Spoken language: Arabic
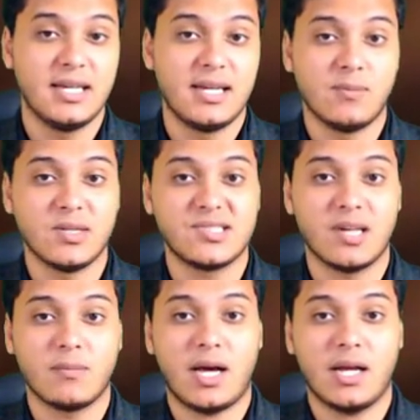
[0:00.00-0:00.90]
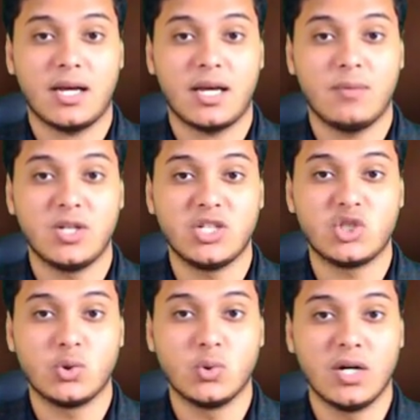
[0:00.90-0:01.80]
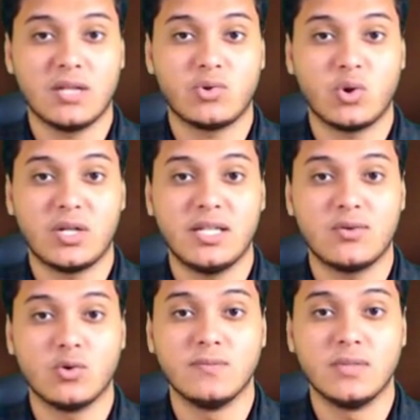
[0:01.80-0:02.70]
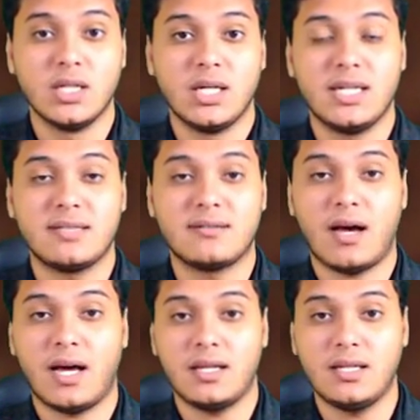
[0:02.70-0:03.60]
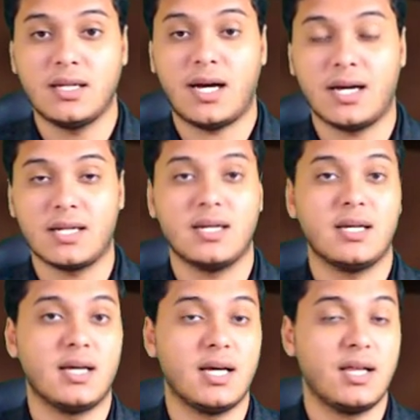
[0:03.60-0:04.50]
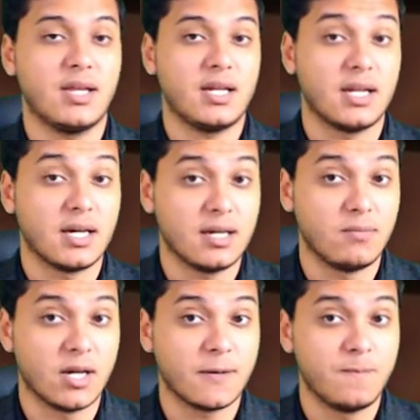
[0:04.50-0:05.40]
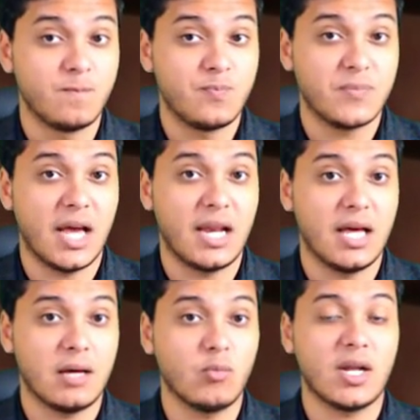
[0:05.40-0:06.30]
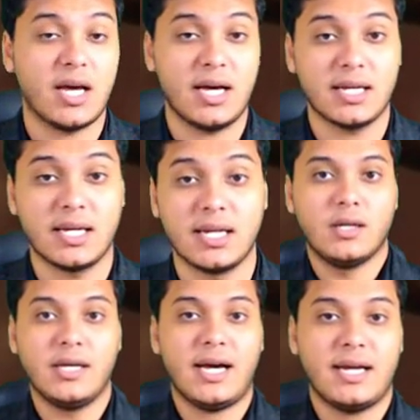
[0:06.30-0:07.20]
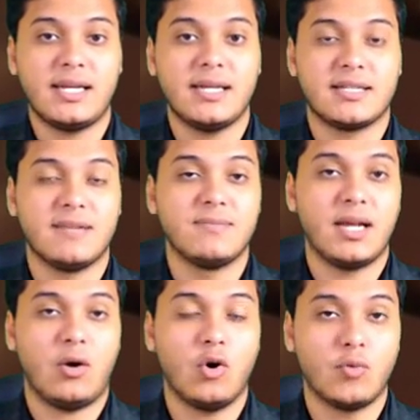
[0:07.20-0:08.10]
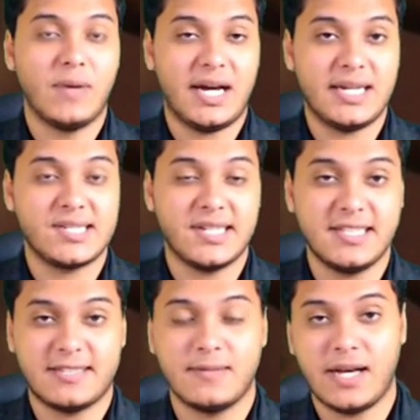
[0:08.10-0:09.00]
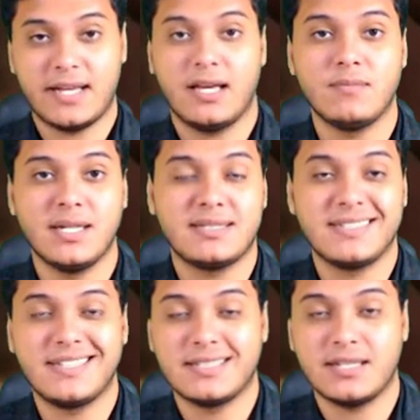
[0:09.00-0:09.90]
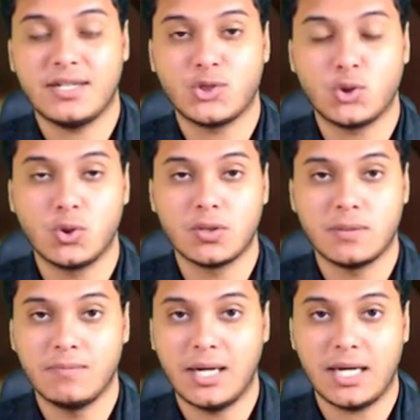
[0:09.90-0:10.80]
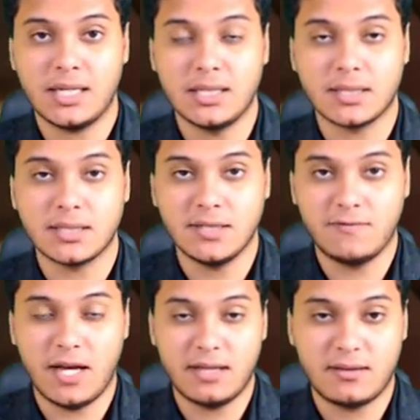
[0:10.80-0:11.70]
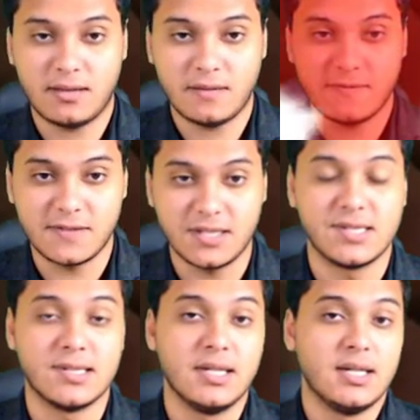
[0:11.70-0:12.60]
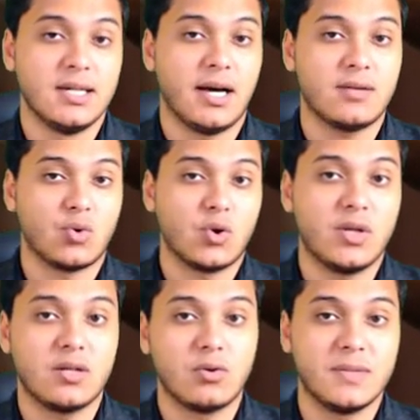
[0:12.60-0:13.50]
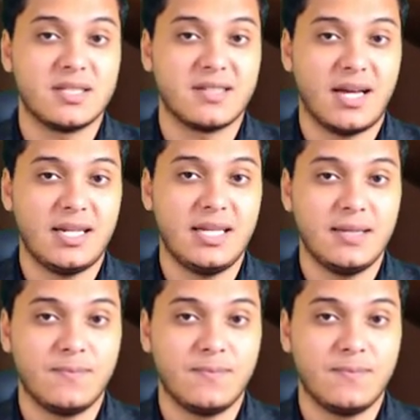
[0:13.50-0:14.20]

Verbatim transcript: مصدر معانا كم من الشروق أترك ليكم التعليق على هذا الخبر الهام والعاجل يعني تم الحكم على سيدة المحكمة ثلاث أشهر مع إيقاف التنفيذ أترك لكم التعليق